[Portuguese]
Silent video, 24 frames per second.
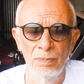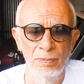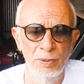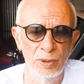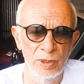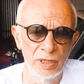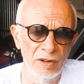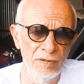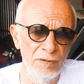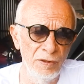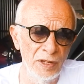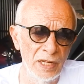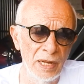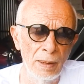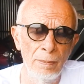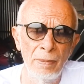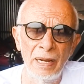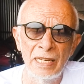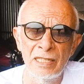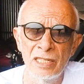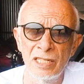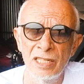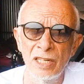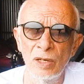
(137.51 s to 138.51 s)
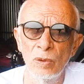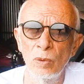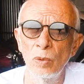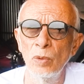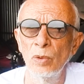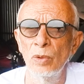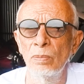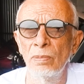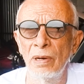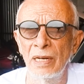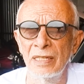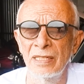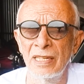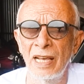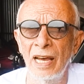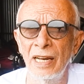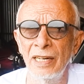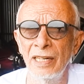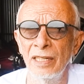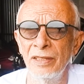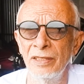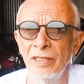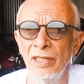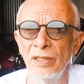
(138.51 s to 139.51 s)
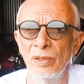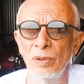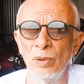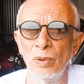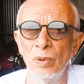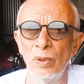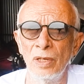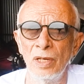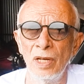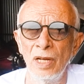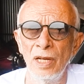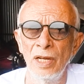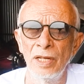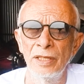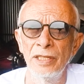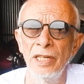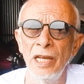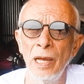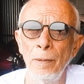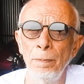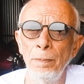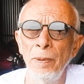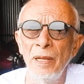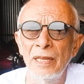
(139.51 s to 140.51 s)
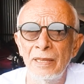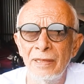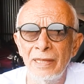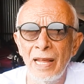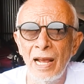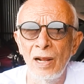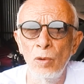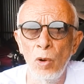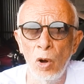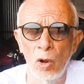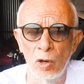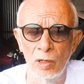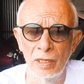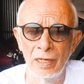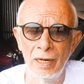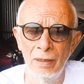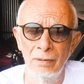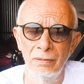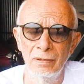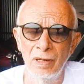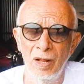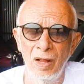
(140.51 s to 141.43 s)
porque fica mais seguro, mais garantido. De repente decola,